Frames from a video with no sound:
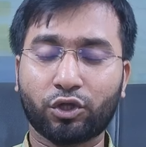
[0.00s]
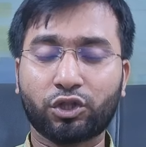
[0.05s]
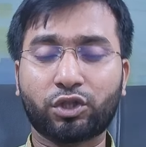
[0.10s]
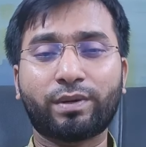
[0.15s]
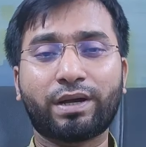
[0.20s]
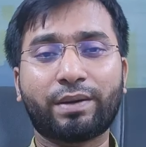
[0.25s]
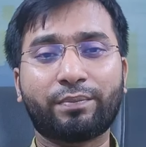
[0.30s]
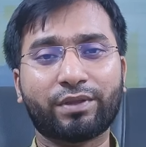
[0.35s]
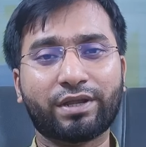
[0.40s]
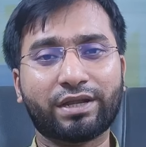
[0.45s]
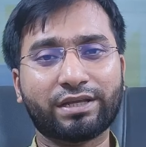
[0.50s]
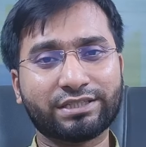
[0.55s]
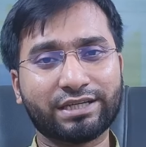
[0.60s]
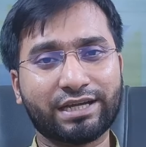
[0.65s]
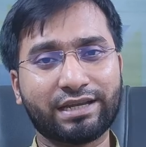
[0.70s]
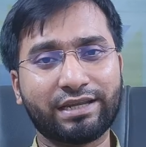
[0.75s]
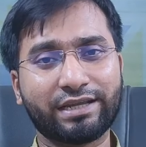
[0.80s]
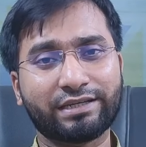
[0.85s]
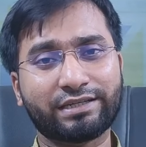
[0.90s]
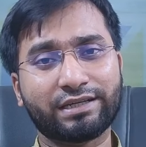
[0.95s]
অথবা আপনারা
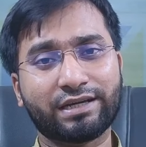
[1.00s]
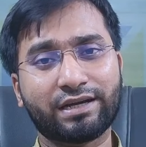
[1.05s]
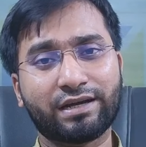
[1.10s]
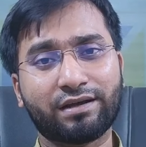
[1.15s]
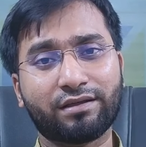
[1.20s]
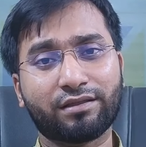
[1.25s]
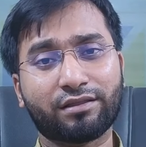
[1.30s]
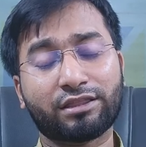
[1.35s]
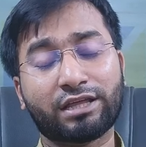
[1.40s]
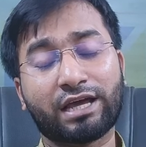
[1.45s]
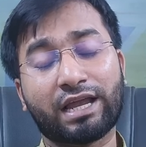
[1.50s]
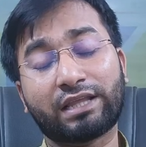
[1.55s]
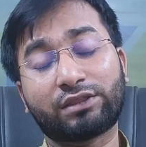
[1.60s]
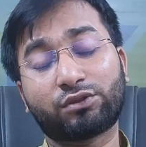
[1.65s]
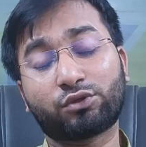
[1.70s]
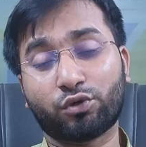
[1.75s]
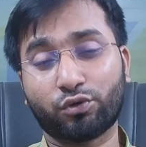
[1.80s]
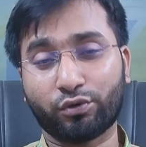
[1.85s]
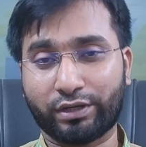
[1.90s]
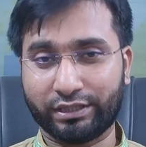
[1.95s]
চাইলে এটা সালাদ
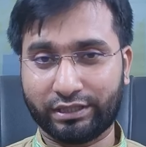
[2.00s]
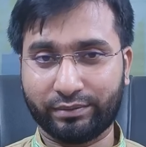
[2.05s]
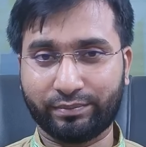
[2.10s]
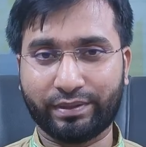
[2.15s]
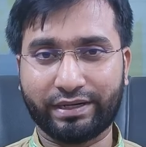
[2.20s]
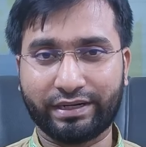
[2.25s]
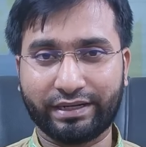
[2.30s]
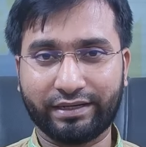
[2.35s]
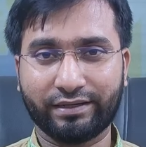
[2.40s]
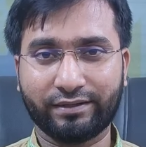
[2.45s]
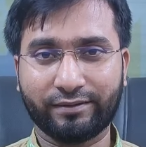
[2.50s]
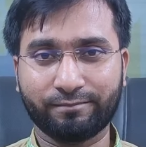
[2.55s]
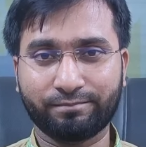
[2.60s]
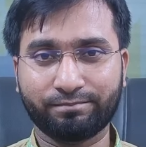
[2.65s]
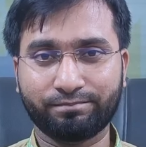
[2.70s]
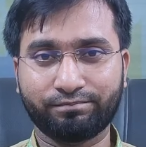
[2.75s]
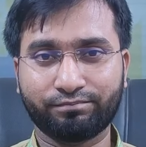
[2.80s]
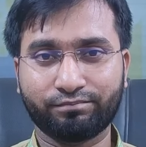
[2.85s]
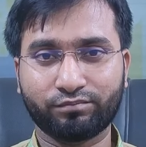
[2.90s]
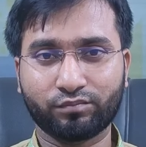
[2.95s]
করেও খেতে পারেন
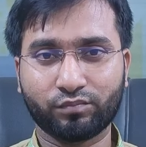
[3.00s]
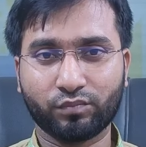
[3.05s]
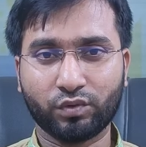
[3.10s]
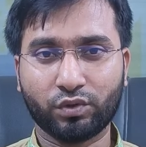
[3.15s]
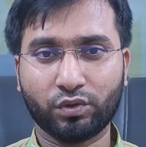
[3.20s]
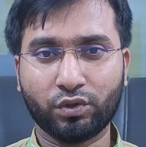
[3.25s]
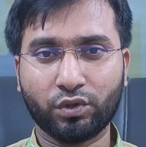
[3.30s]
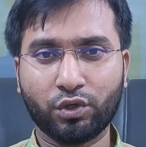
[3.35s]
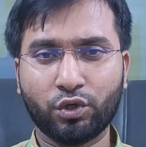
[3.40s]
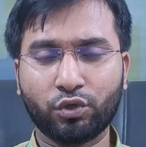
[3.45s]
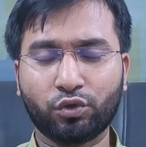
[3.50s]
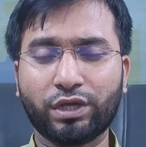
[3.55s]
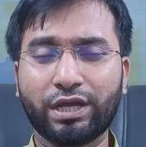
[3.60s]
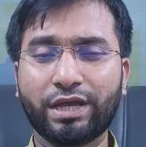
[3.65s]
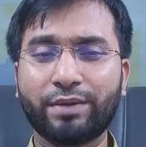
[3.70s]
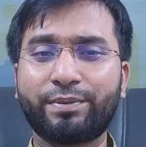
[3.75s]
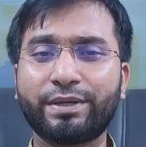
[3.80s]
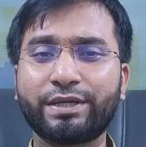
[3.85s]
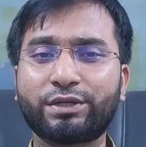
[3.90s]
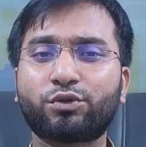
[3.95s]
তো
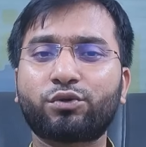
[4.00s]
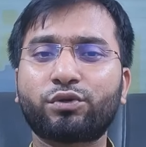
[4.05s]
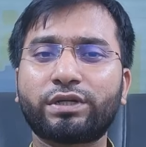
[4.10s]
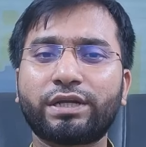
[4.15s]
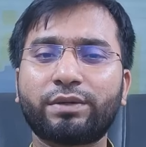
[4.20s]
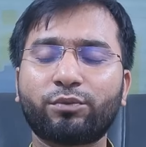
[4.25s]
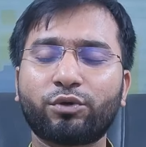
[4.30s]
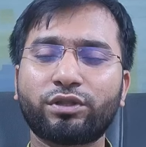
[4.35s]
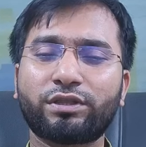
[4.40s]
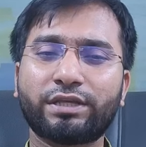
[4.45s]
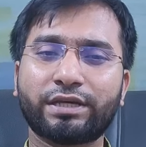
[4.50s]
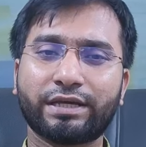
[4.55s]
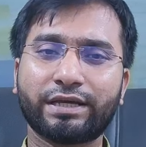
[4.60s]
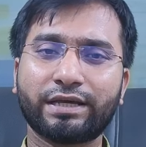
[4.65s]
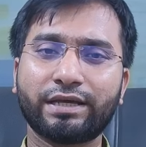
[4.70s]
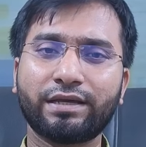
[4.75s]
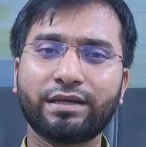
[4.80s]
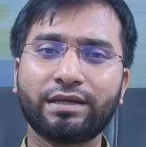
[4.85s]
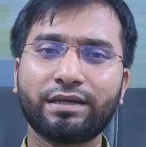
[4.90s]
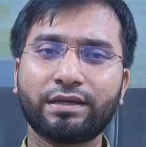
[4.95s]
এই বিটরুটের মধ্যে
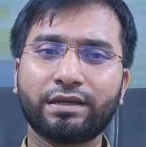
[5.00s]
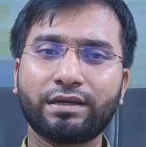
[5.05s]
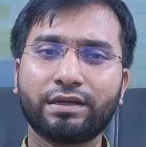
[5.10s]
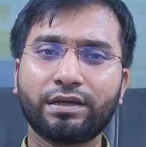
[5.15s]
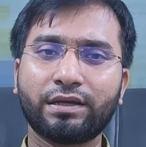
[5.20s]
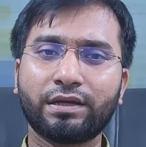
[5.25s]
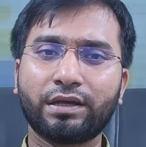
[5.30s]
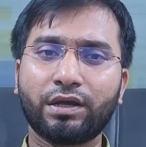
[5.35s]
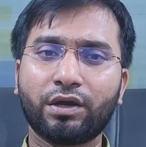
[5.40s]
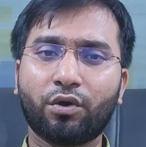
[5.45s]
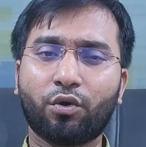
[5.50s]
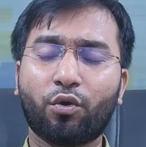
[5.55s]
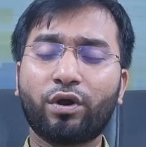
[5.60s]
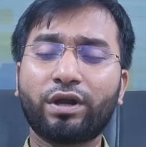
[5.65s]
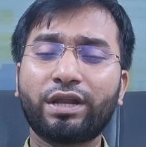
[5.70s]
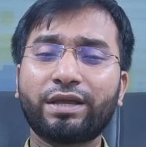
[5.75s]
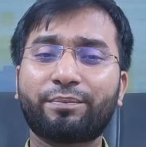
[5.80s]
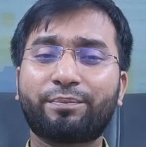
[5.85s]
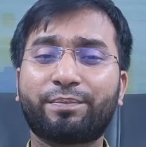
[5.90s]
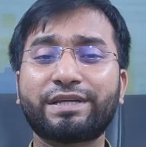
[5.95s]

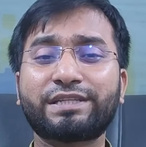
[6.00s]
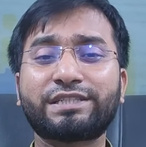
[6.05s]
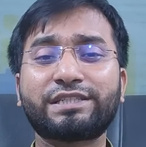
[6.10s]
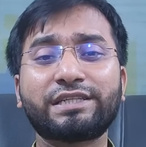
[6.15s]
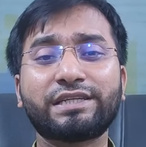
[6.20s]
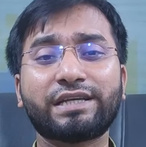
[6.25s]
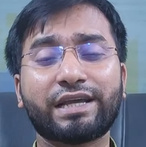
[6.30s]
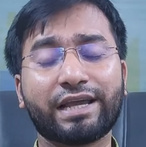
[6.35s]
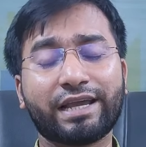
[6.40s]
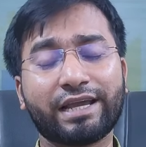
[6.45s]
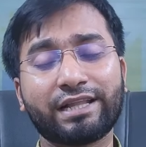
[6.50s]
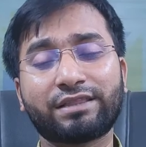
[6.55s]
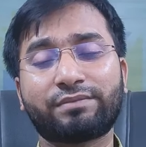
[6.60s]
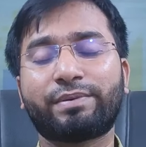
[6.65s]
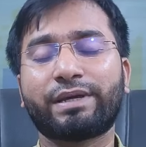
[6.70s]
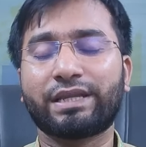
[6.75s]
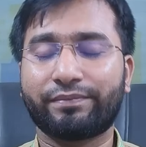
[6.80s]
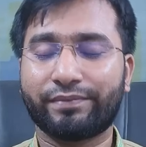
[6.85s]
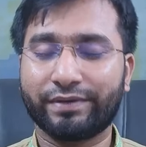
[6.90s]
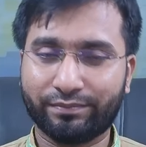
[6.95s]
অনেক বেশি হেলথ
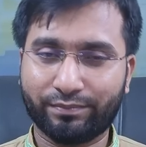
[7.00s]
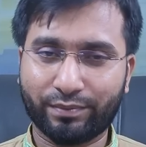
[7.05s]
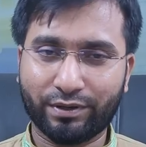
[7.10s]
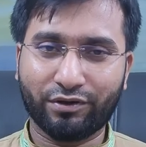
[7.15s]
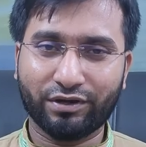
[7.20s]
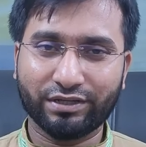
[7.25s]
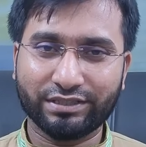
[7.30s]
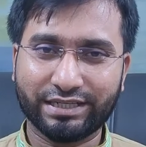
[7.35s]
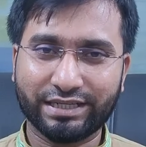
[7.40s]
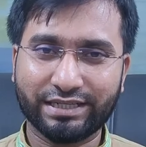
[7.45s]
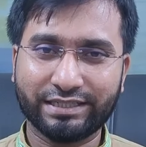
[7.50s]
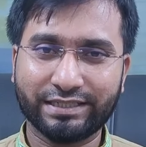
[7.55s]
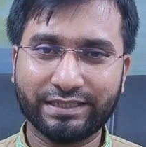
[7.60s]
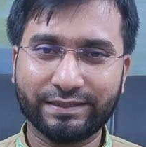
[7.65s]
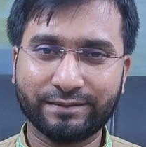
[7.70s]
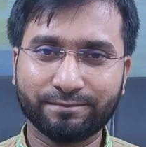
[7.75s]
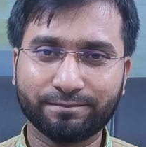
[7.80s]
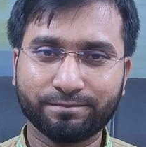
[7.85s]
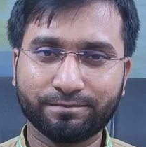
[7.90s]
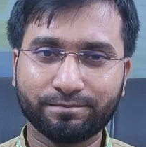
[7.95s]
বেনিফিট পাওয়া যায়
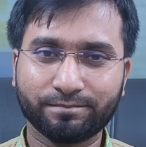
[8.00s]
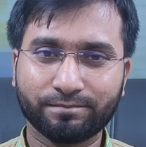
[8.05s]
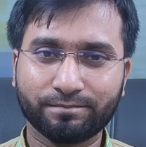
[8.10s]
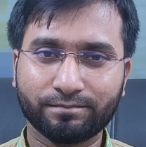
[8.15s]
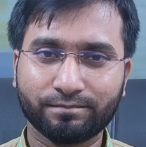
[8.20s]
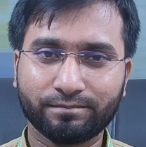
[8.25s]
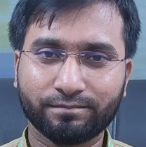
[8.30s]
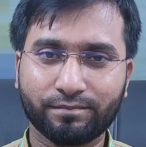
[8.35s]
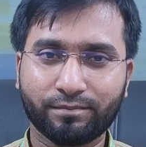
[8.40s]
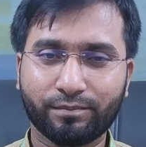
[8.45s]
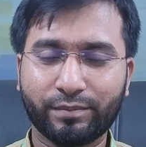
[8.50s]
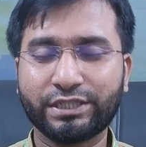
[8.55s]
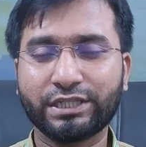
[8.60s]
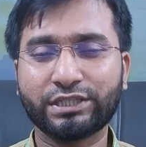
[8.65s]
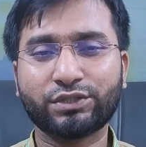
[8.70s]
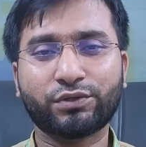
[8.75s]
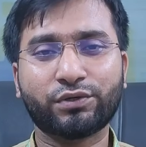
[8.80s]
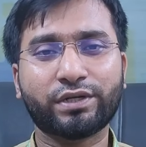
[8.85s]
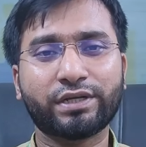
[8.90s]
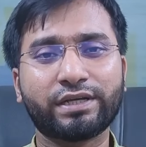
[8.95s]

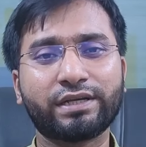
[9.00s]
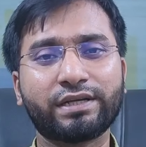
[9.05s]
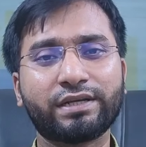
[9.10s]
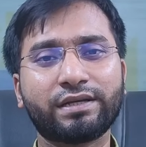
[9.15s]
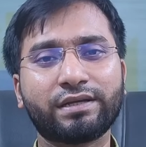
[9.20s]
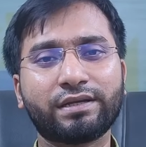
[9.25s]
বিশেষ করে